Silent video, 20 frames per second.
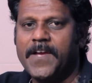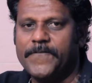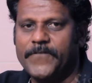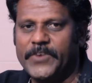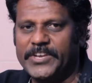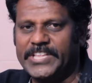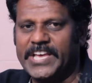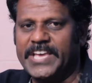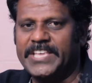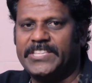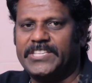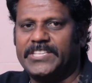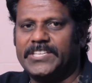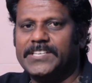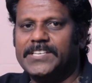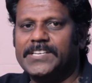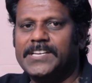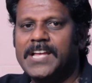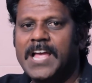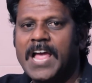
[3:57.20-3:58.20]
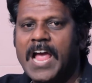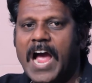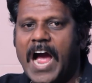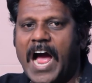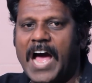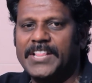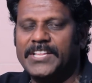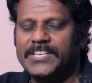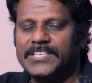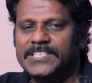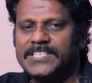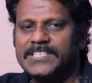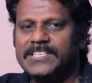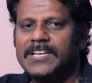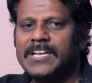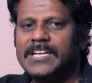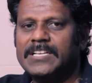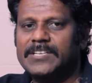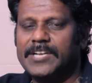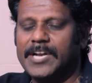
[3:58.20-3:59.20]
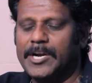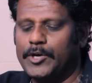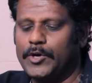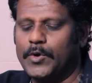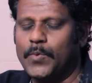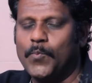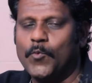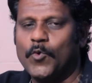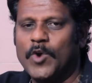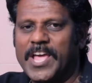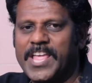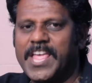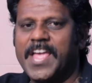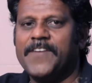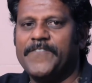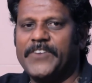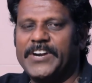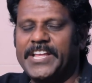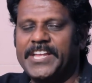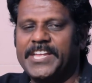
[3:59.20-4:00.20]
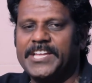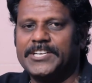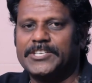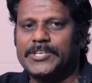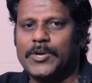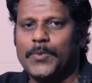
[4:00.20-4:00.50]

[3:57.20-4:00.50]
விதைத்து அது என்று முளையை விடுகின்ற